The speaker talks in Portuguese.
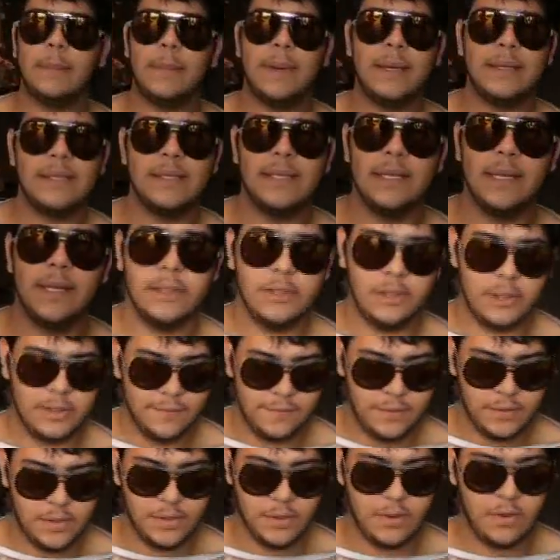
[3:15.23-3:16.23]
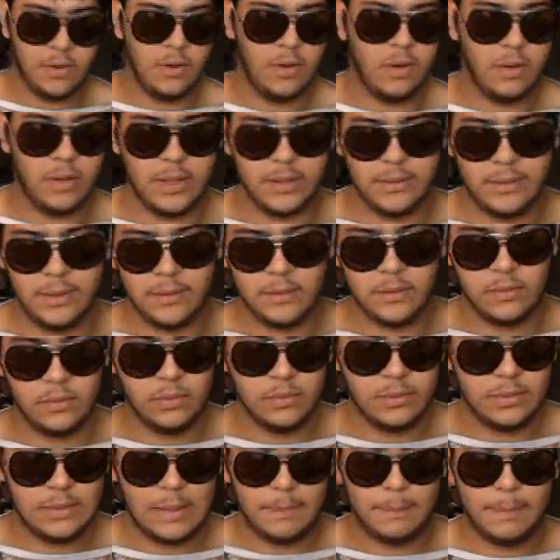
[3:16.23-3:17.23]
tem amaciante que você coloca dentro
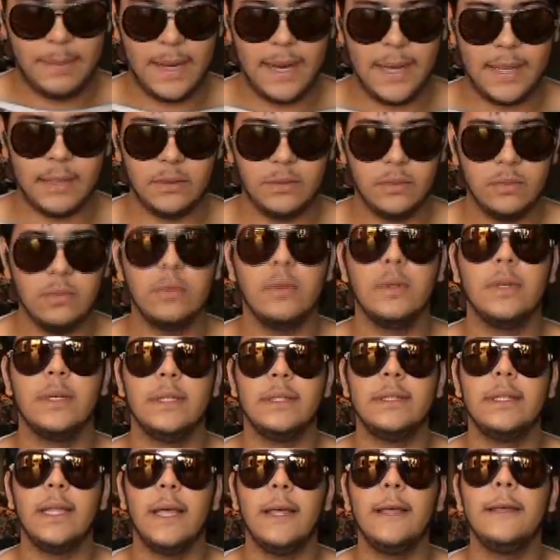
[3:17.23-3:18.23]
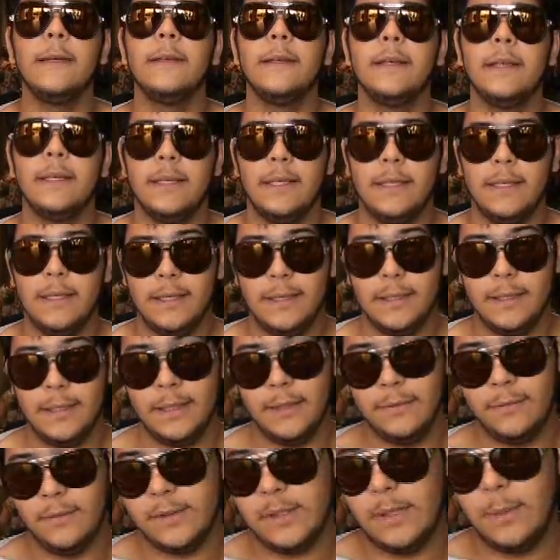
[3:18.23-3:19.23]
do sapato, né? E,
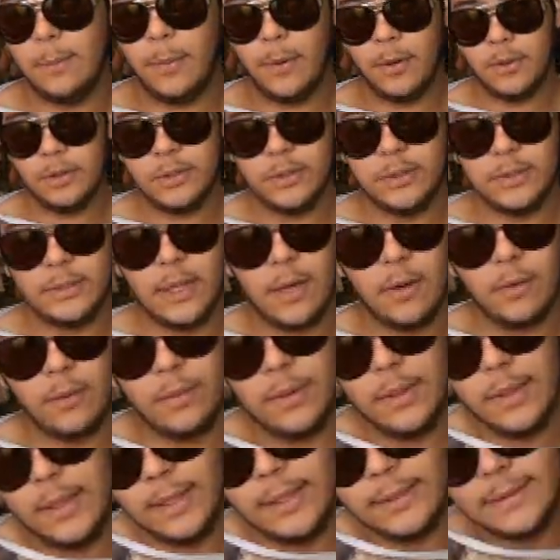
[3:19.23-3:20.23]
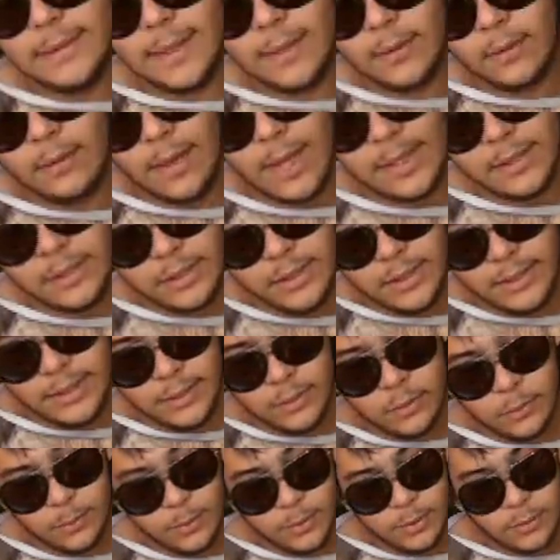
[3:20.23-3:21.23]
e você pode então estar tá
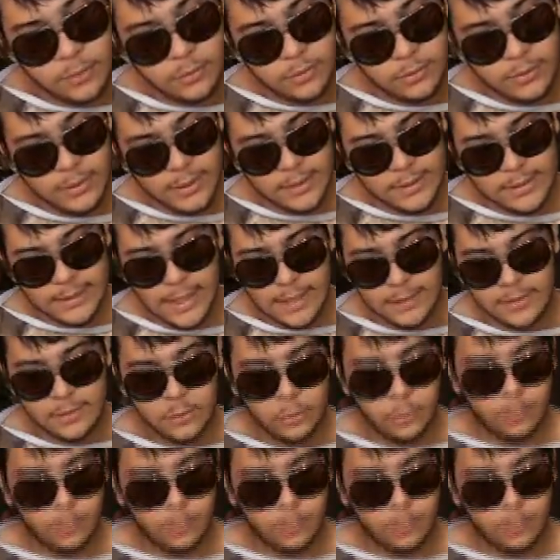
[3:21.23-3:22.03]
adquirindo um produto desse que é